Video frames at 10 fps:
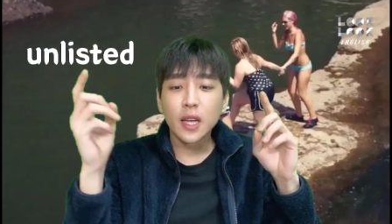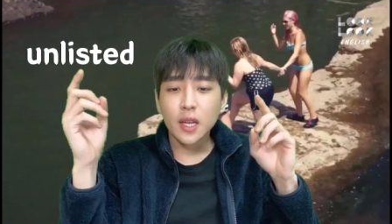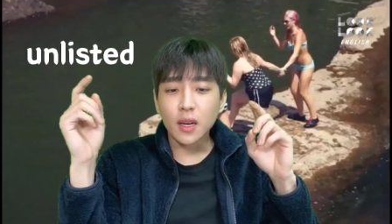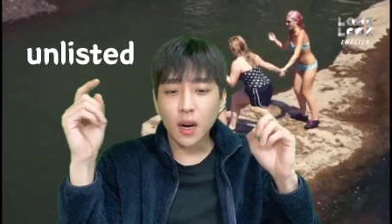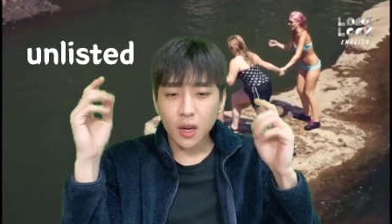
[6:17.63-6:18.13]

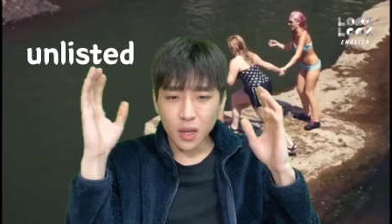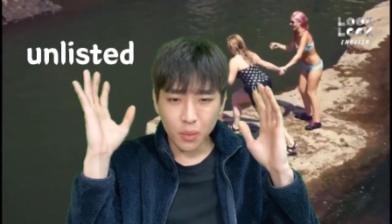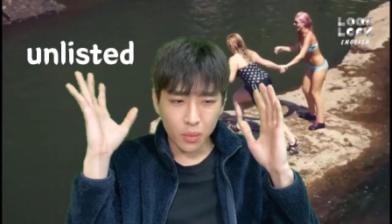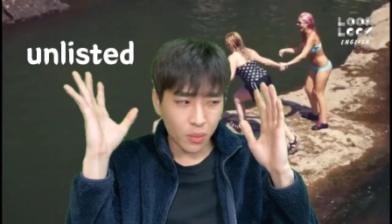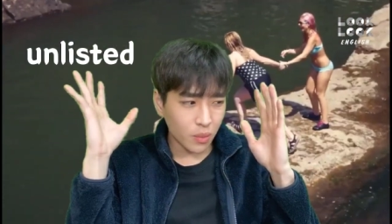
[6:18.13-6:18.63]
아, 그
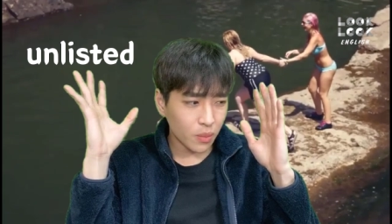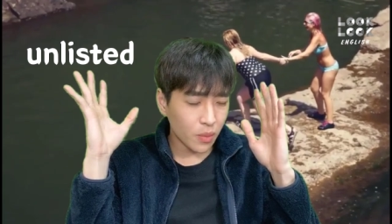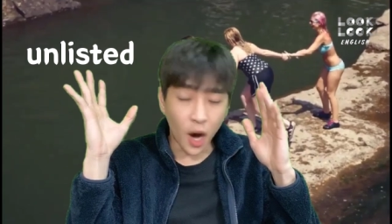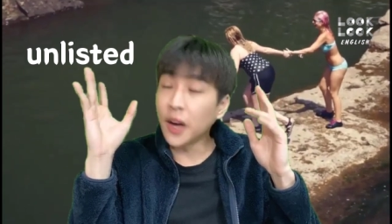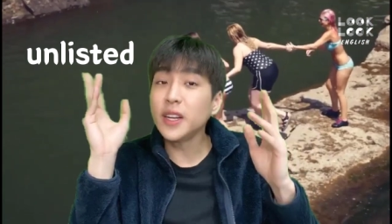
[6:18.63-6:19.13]

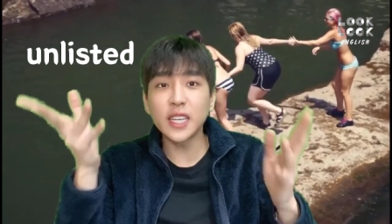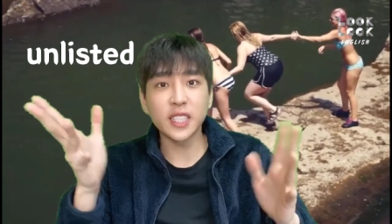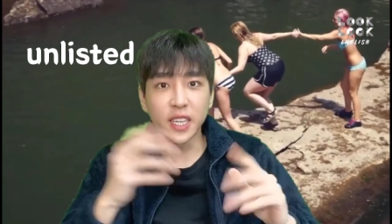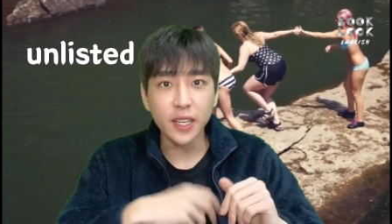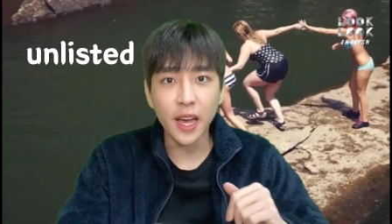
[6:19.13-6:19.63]

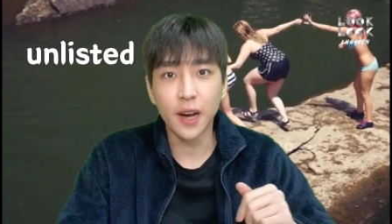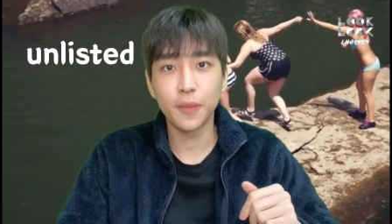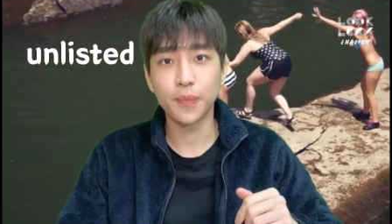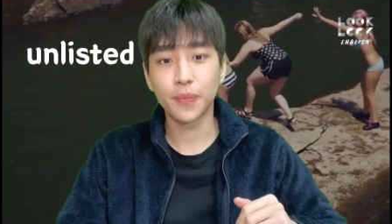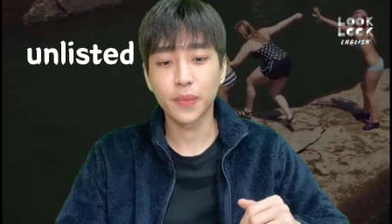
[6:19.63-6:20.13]
unlisted 야.
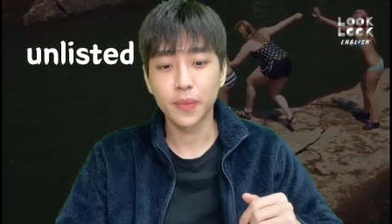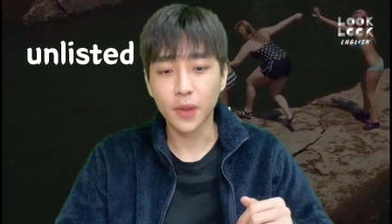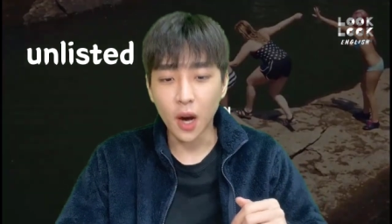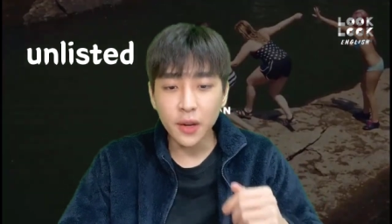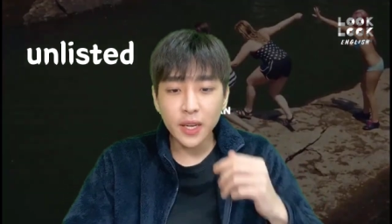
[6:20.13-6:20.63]
Yeah.
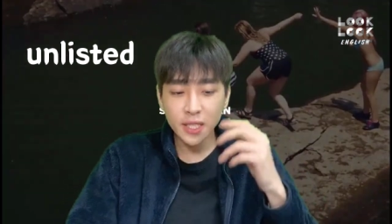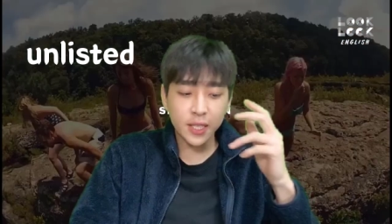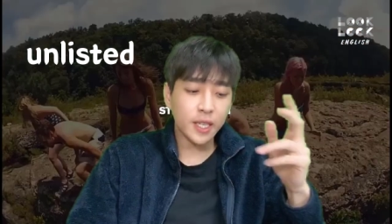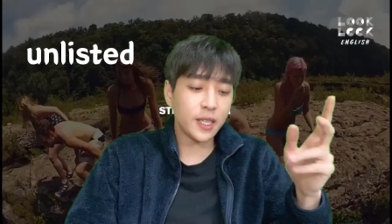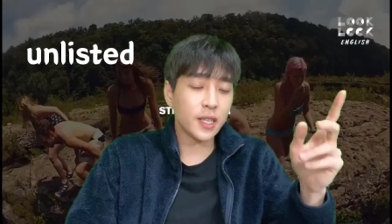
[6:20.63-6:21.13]

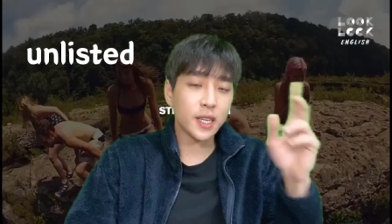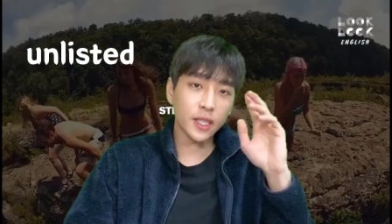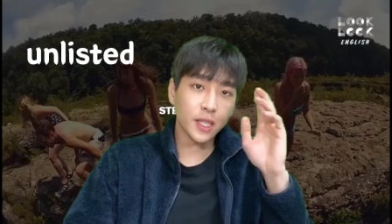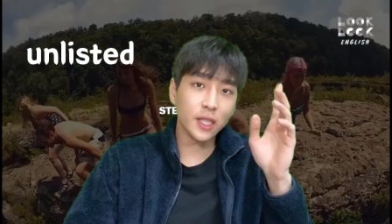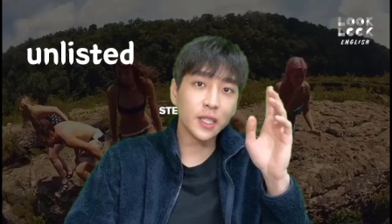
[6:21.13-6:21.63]
unlisted이라는 기능이